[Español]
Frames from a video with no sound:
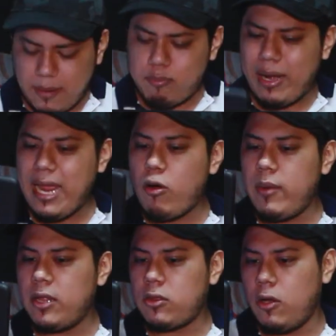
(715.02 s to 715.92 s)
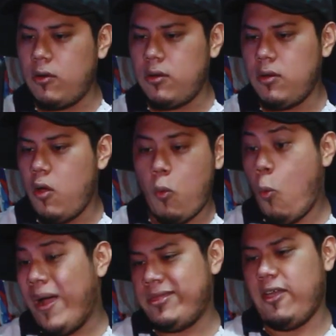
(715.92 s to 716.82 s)
que por ahí comentó
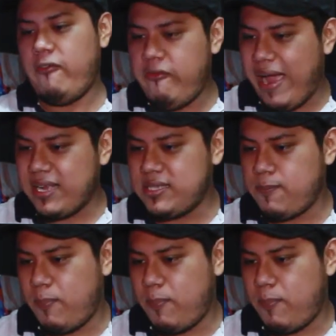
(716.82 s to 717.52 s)
what the fuck,